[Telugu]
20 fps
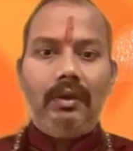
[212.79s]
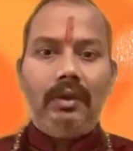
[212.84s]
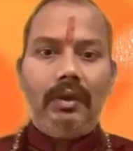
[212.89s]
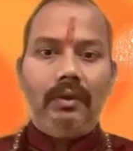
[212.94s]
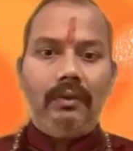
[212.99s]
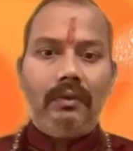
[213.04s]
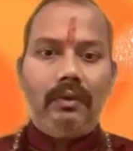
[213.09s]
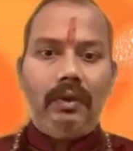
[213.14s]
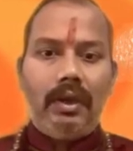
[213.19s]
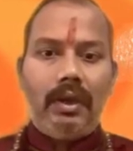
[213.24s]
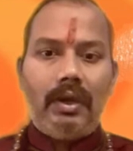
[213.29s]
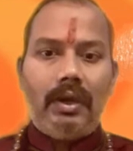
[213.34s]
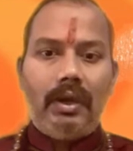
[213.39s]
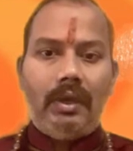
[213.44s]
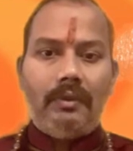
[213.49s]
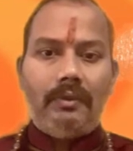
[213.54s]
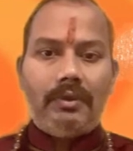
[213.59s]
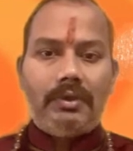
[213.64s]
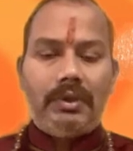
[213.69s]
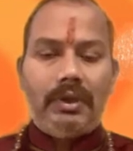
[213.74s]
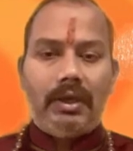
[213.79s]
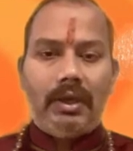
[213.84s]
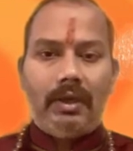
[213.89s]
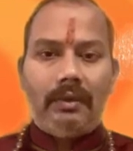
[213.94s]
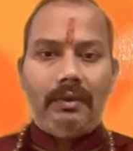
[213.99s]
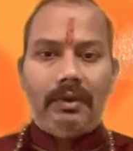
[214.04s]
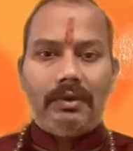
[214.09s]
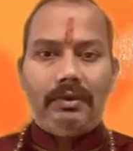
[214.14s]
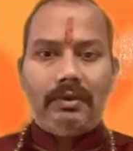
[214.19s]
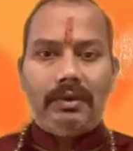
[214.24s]
నన్ను నేరుగా వచ్చి
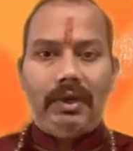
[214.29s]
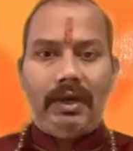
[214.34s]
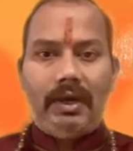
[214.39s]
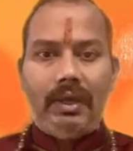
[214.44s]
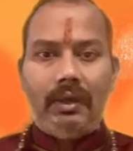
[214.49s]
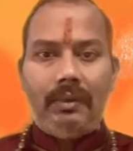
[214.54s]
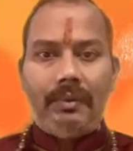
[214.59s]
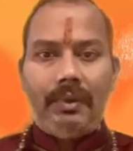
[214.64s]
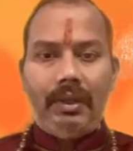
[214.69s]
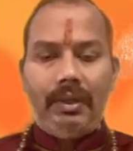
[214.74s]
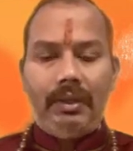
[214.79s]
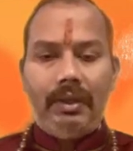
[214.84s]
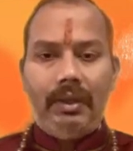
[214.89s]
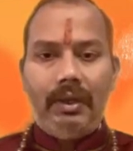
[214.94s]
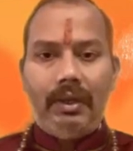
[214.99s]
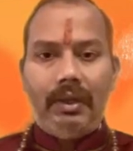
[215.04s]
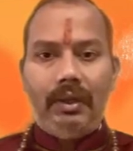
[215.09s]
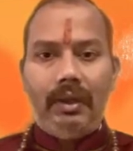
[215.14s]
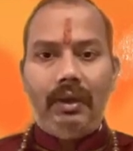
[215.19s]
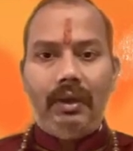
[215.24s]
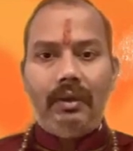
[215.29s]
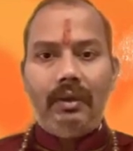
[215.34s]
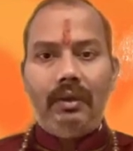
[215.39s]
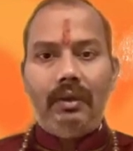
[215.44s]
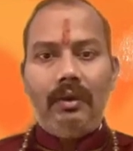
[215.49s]
కలవచ్చు సికింద్రాబాద్కి లేదా